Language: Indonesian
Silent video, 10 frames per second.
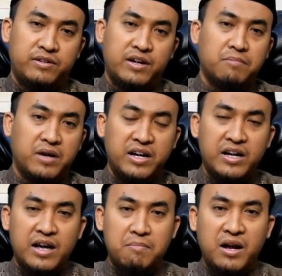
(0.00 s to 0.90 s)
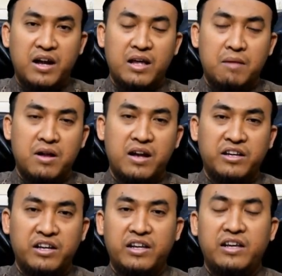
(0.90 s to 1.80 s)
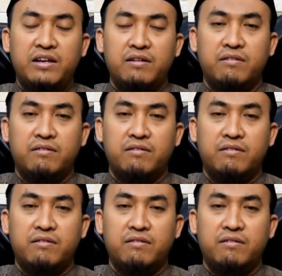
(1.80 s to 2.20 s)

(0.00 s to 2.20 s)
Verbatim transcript: Yang mana amalan-amalan ini